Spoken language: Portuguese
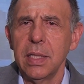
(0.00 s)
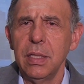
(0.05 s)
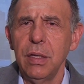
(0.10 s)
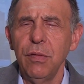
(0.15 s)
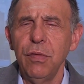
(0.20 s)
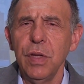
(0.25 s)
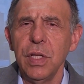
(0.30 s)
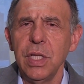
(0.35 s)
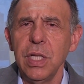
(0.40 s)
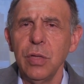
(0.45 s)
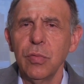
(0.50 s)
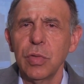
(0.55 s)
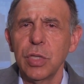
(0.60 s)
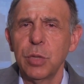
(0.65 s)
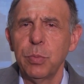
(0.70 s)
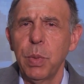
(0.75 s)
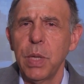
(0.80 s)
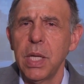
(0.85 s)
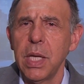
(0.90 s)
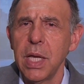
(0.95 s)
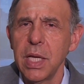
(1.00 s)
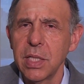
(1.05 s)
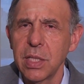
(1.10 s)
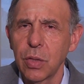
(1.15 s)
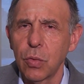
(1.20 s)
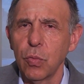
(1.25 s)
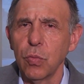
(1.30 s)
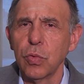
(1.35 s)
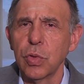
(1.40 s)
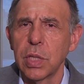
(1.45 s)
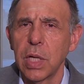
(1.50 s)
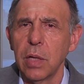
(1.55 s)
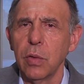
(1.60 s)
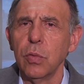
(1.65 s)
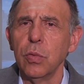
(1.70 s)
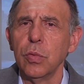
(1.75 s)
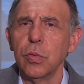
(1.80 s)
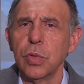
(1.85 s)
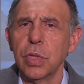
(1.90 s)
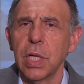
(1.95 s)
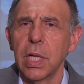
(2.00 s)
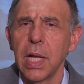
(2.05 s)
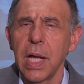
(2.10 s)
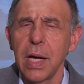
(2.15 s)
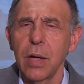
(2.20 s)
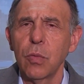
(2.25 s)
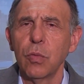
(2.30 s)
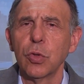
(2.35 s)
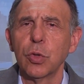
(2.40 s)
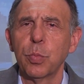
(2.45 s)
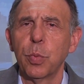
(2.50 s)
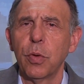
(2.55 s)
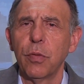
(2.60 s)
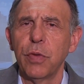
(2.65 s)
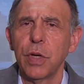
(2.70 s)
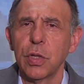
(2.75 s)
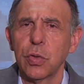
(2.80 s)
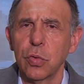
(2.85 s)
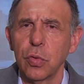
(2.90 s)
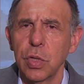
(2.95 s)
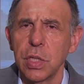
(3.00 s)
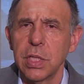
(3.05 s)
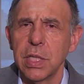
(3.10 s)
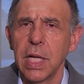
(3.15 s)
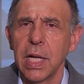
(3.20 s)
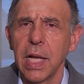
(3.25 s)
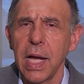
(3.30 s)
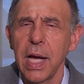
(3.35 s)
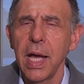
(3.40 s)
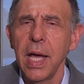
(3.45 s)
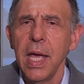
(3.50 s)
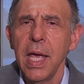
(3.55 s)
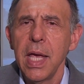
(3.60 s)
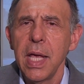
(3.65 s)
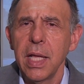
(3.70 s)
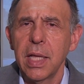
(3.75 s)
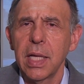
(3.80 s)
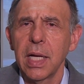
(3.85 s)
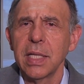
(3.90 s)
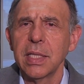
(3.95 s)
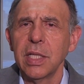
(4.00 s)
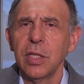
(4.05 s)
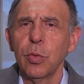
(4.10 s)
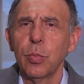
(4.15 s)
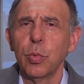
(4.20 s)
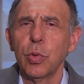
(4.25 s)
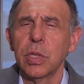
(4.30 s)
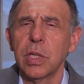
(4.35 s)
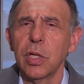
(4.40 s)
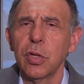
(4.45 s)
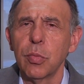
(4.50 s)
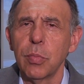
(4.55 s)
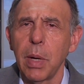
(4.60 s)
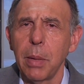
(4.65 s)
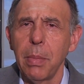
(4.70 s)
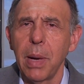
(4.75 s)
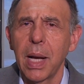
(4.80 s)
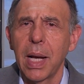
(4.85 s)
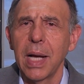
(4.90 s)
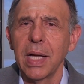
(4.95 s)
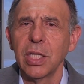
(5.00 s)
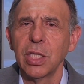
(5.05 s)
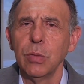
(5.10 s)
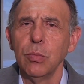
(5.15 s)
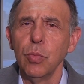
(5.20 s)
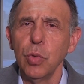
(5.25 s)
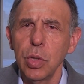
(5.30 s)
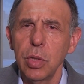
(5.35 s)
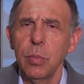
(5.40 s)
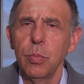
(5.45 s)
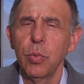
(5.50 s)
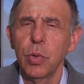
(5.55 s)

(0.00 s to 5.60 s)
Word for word: dividindo experiência com os alunos de lá, com os professores de lá e trazendo, portanto, uma bagagem muito